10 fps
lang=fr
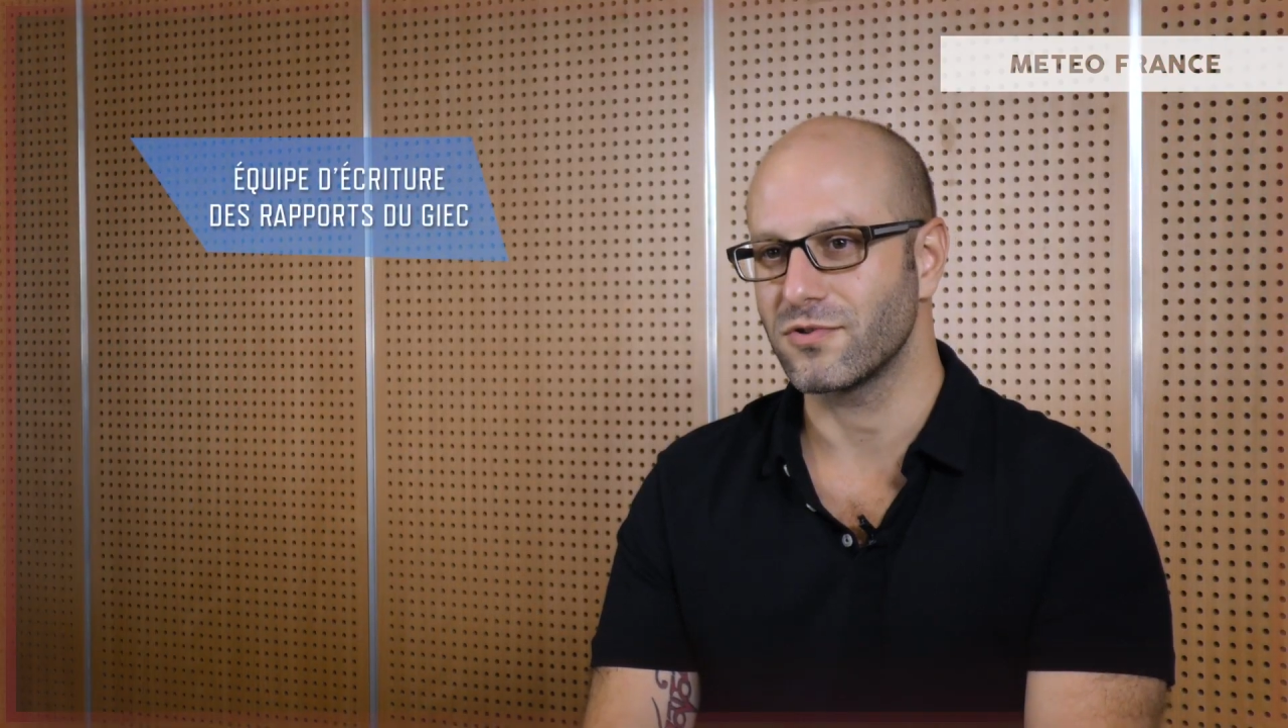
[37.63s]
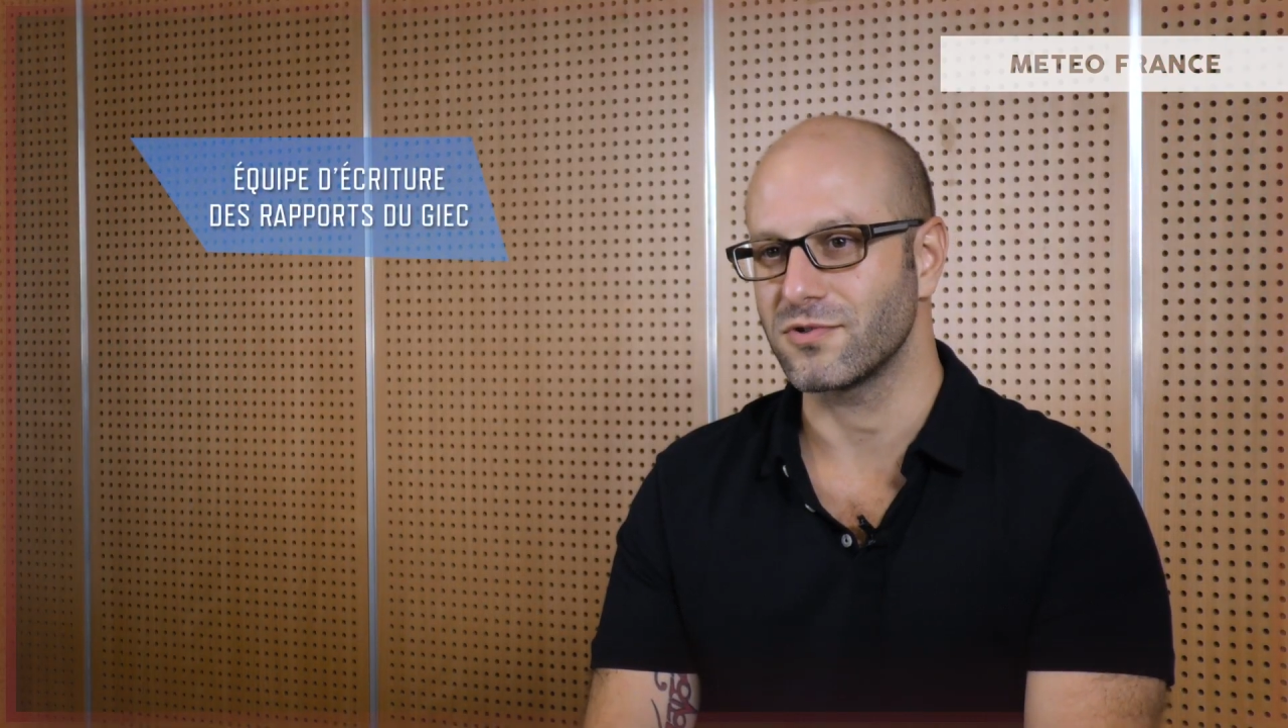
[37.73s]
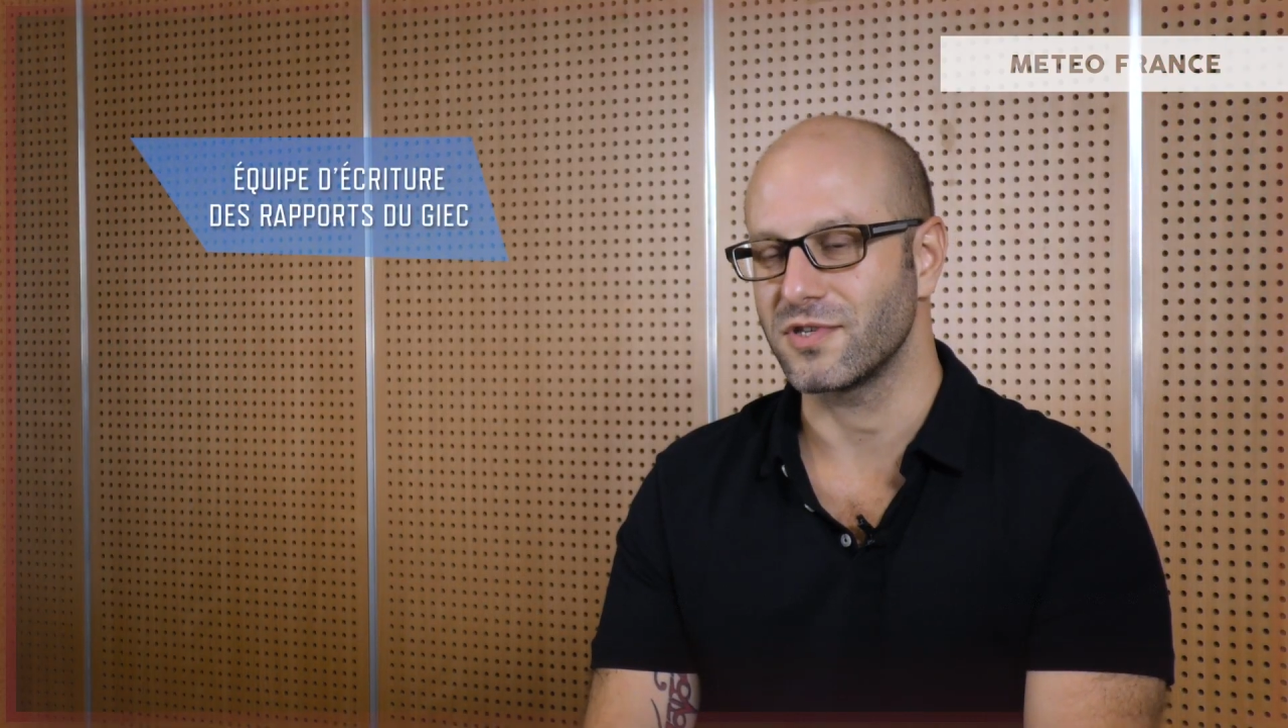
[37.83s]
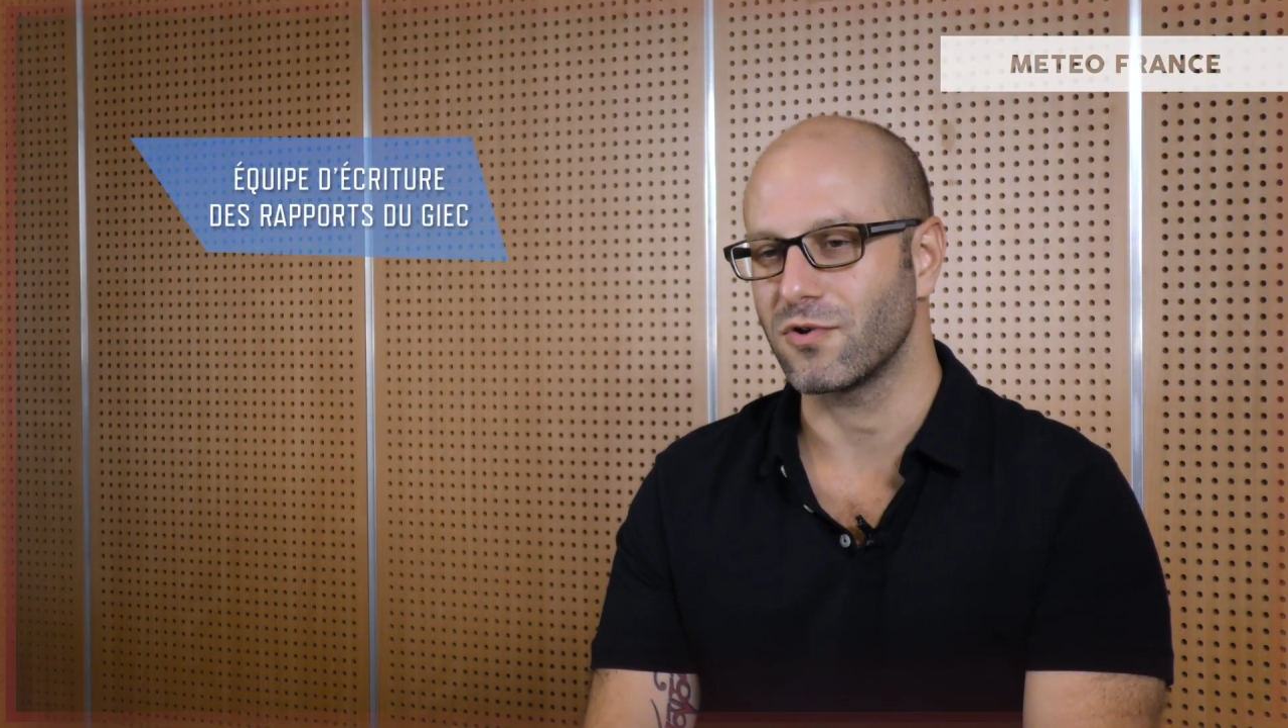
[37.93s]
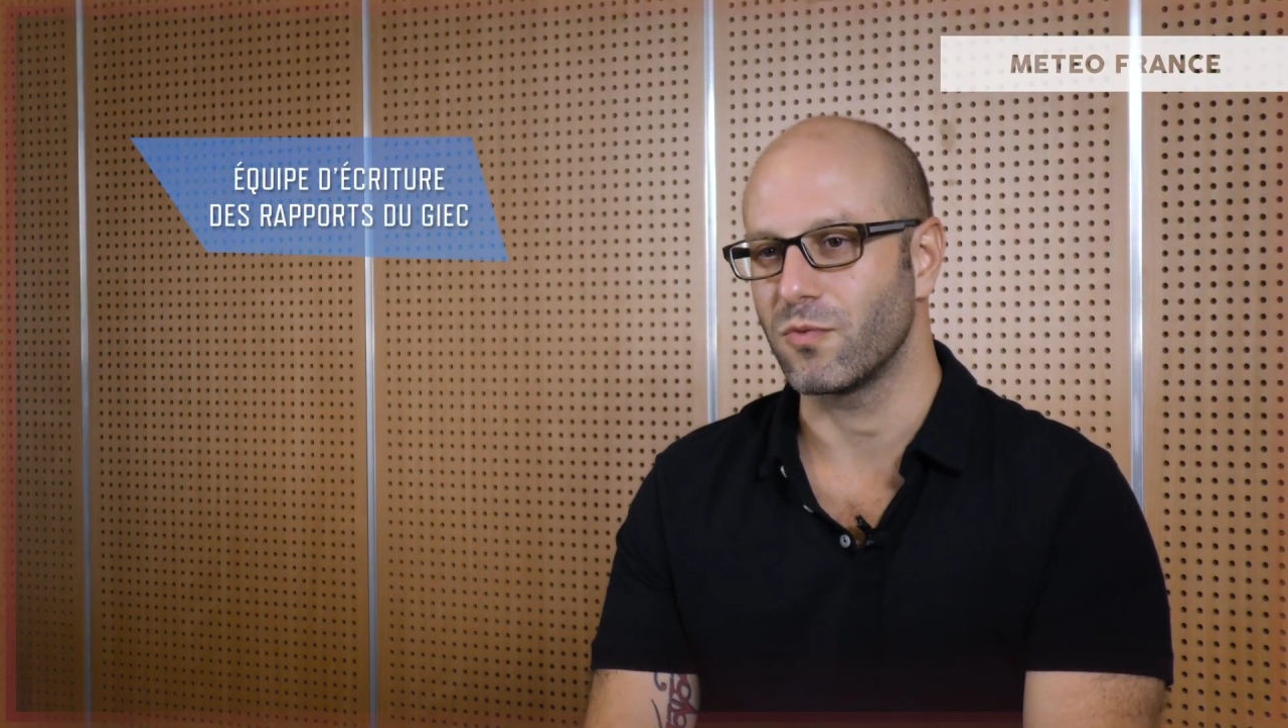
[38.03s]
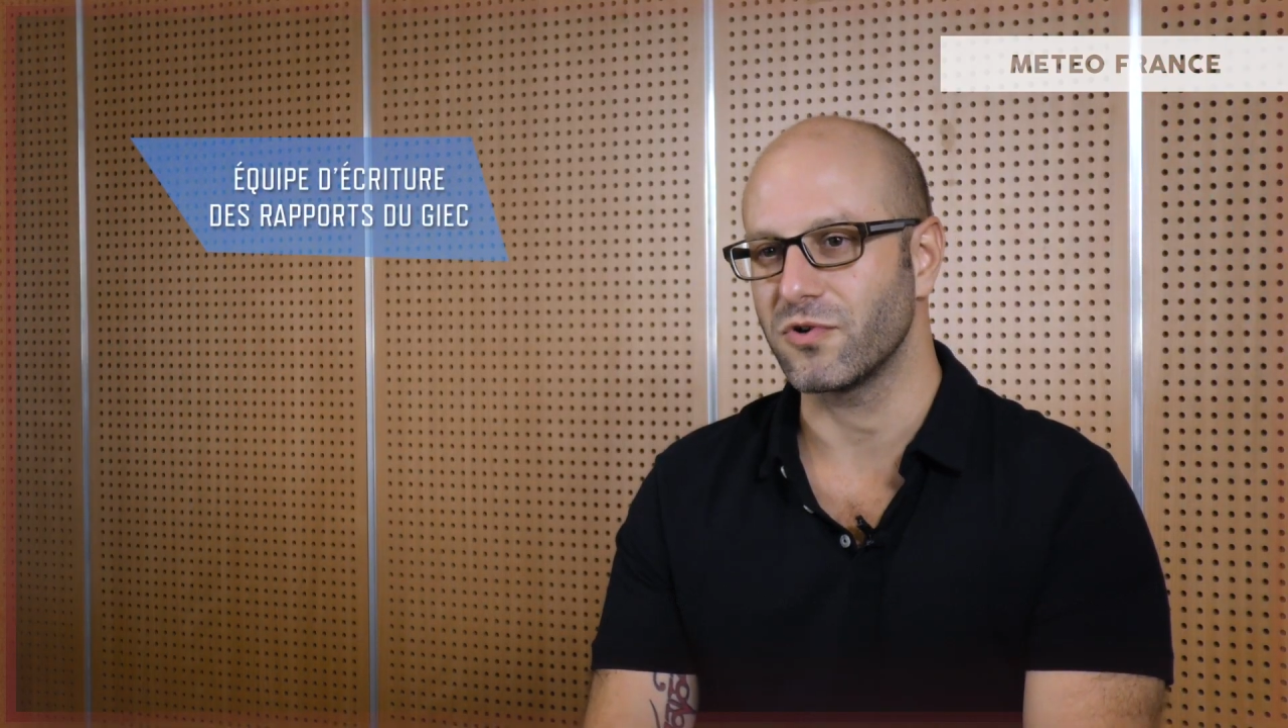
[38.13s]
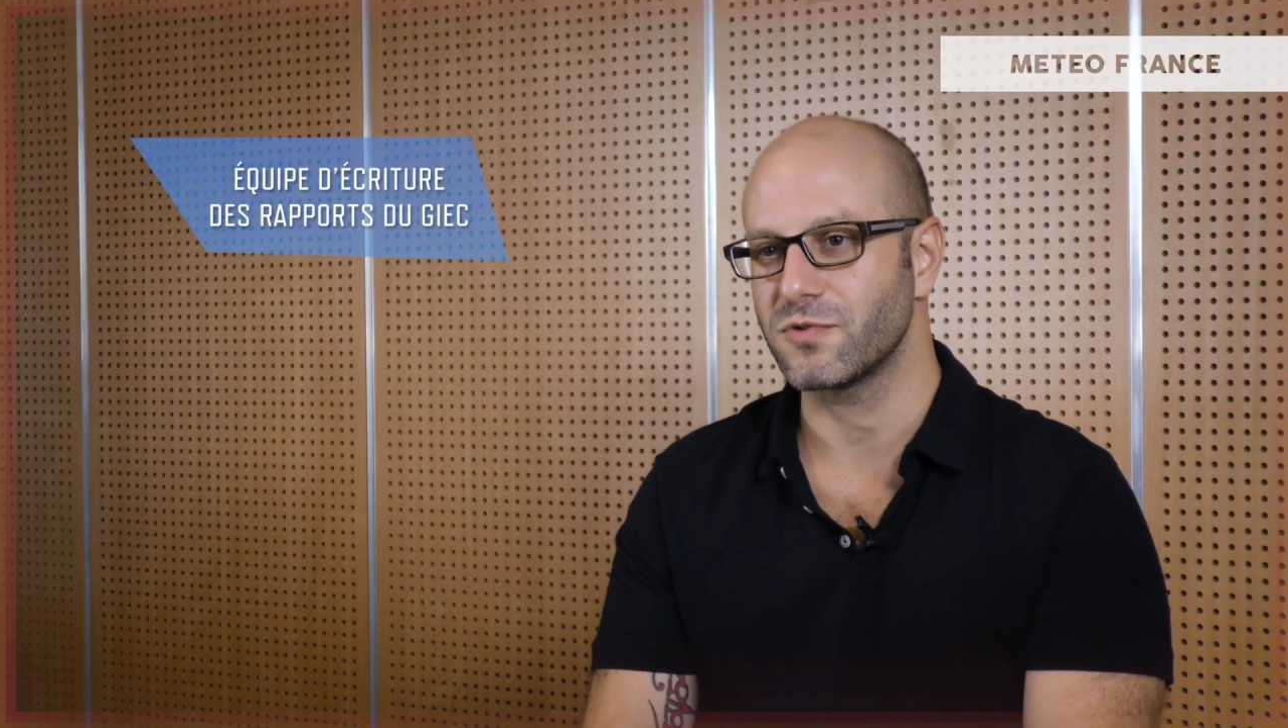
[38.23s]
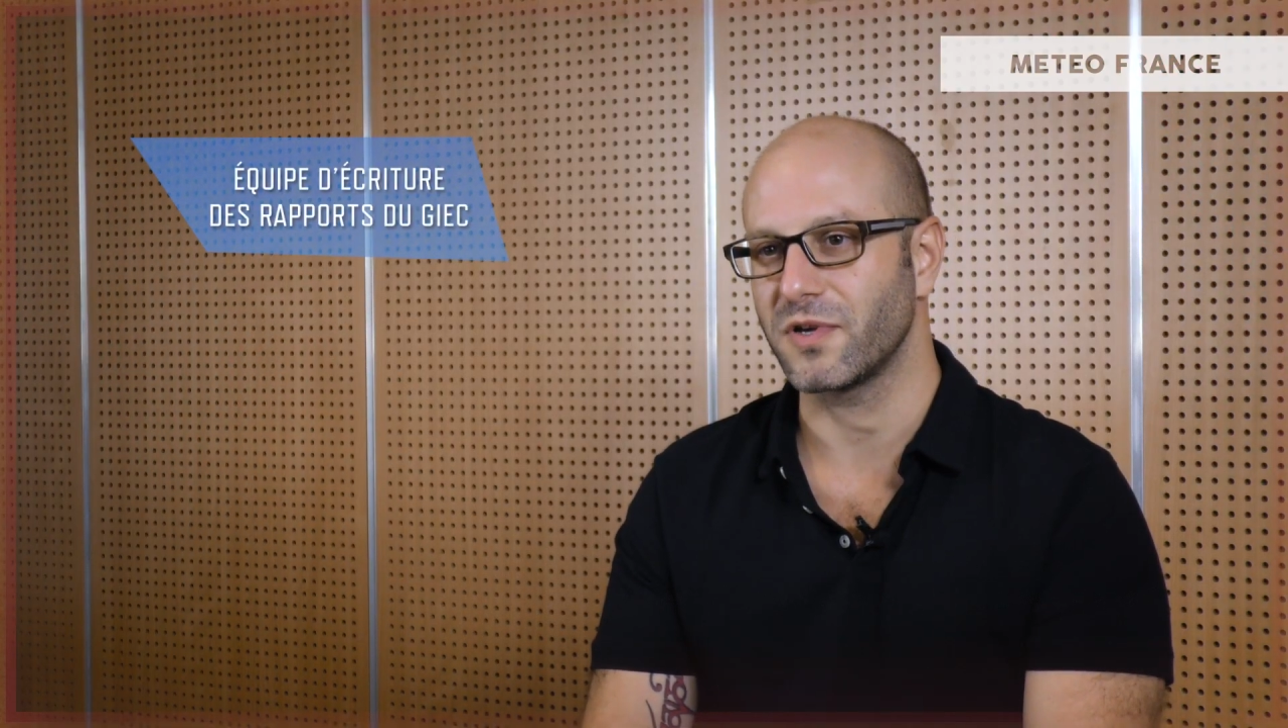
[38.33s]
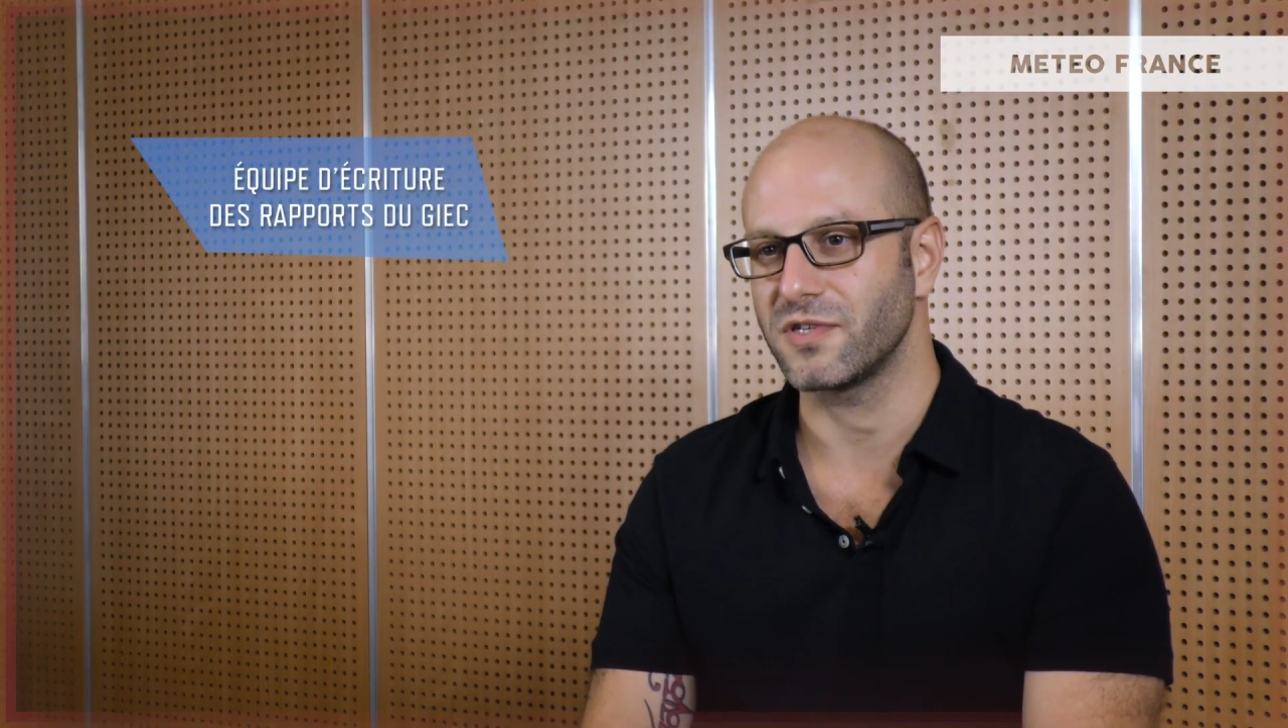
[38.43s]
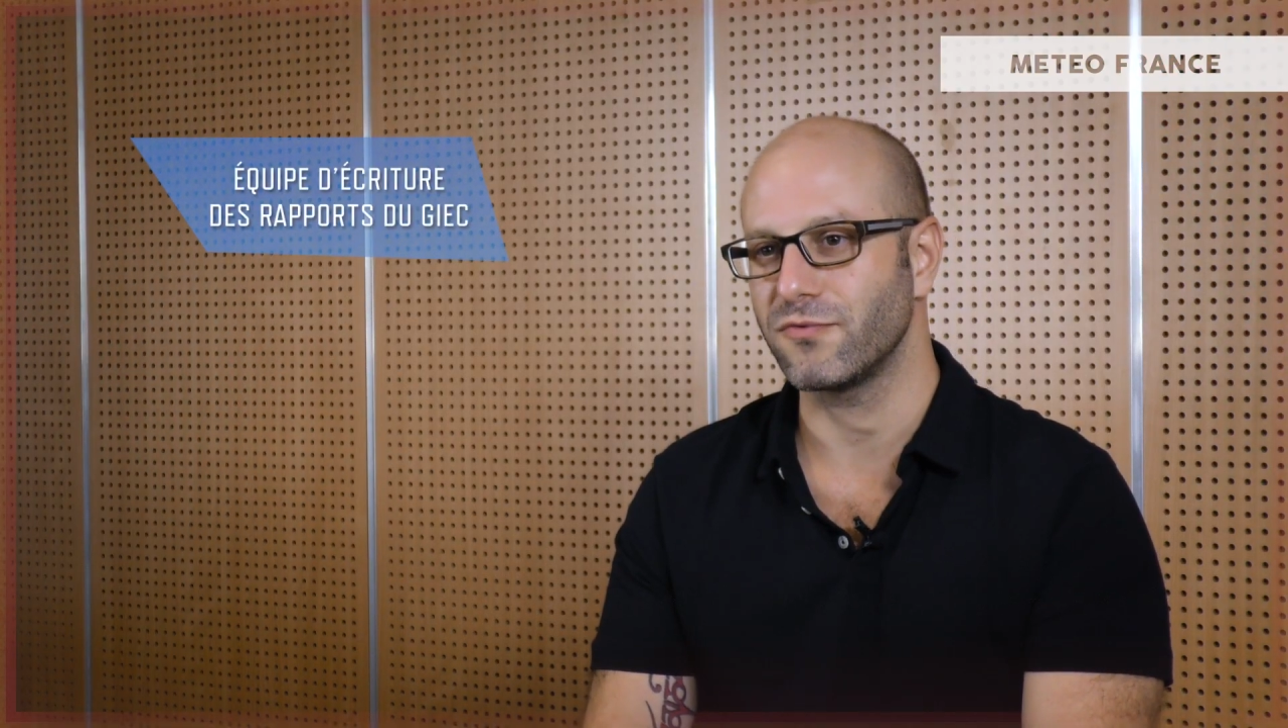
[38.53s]
se
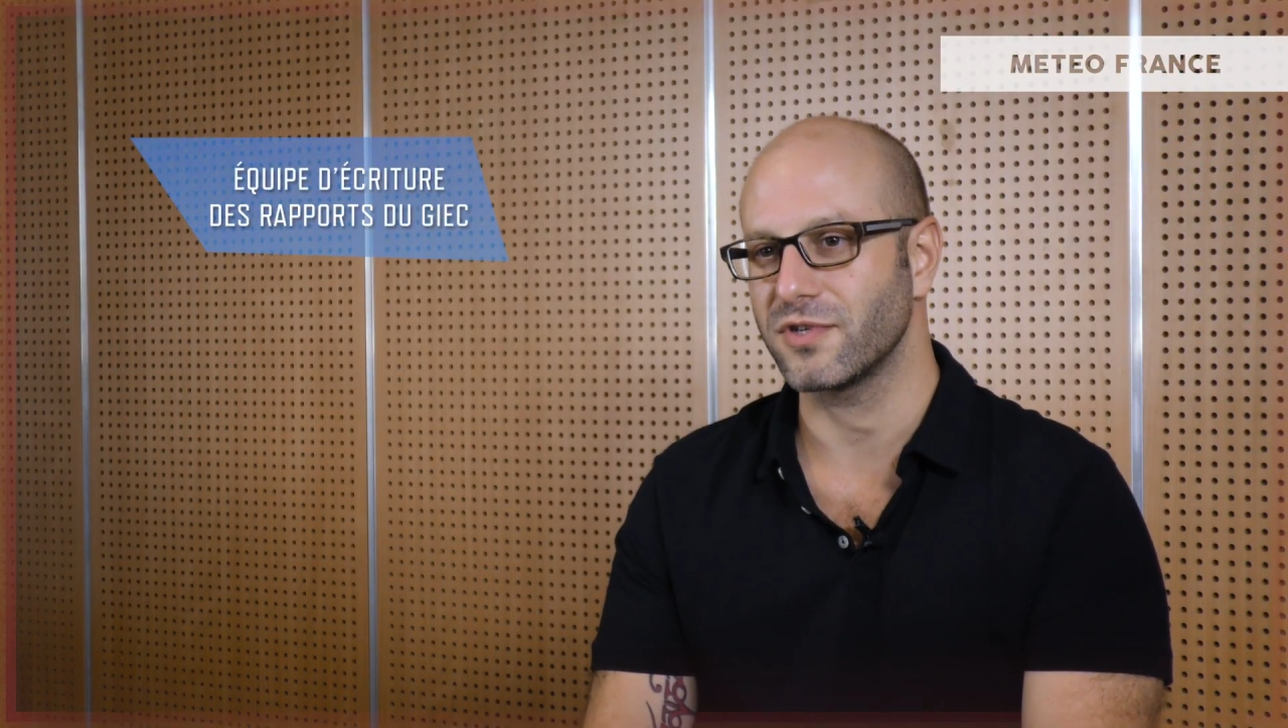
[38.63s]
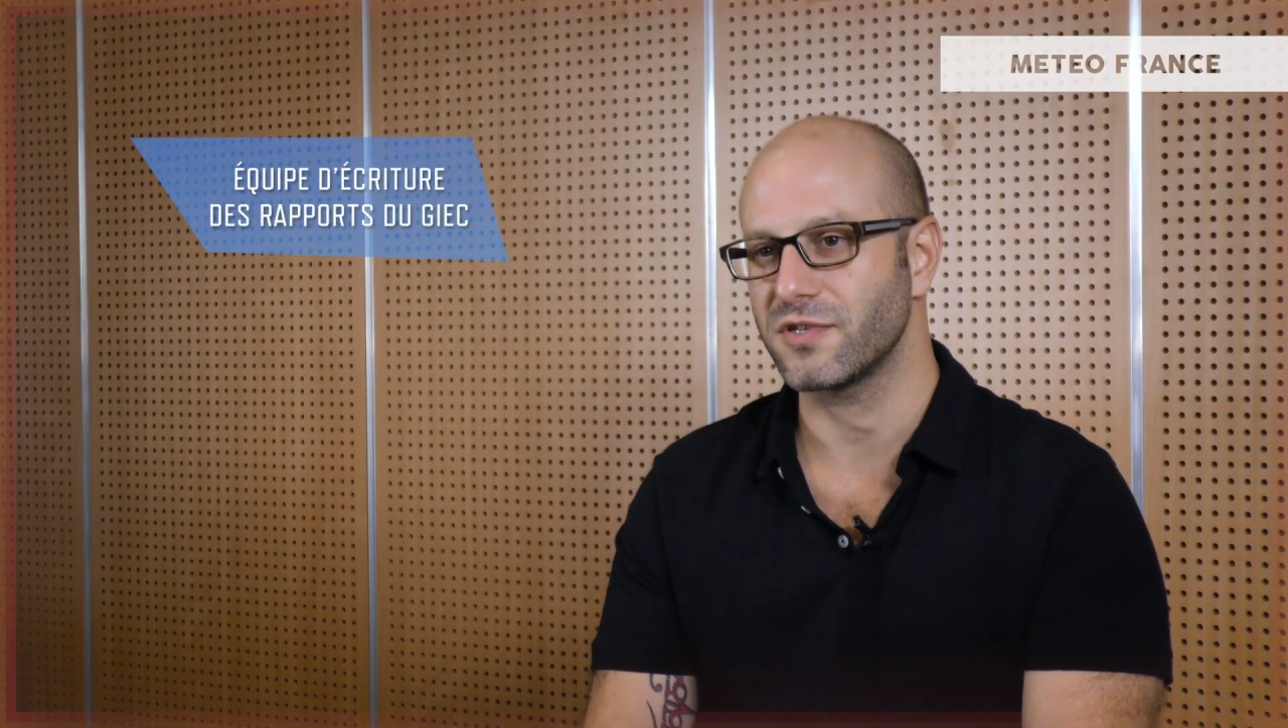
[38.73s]
décompose par niveau